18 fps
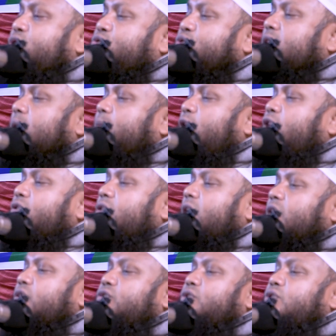জুতা বহন
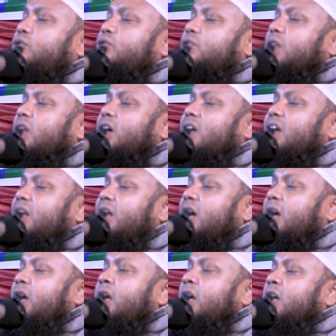করার যোগ্যতা রাখে
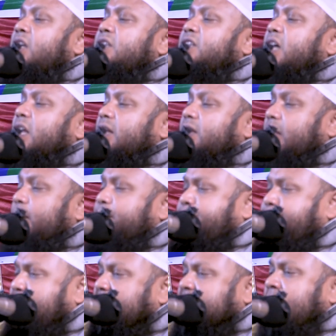না যারা তার
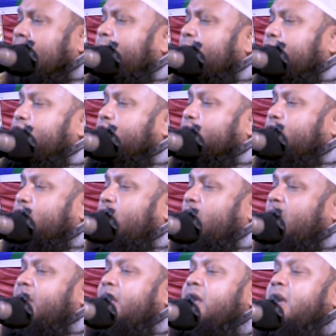পেশাবের যোগ্য
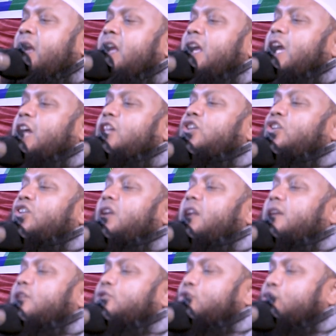নয় এ
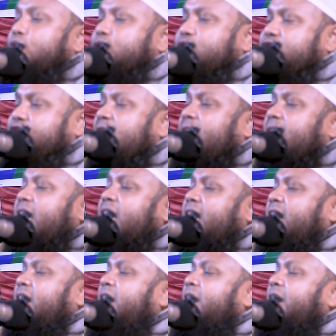ধরনের কিছু
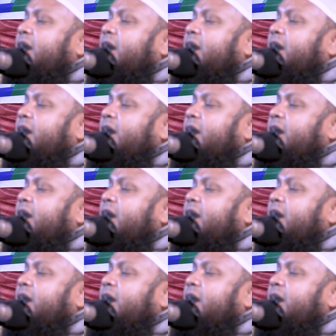জাহেল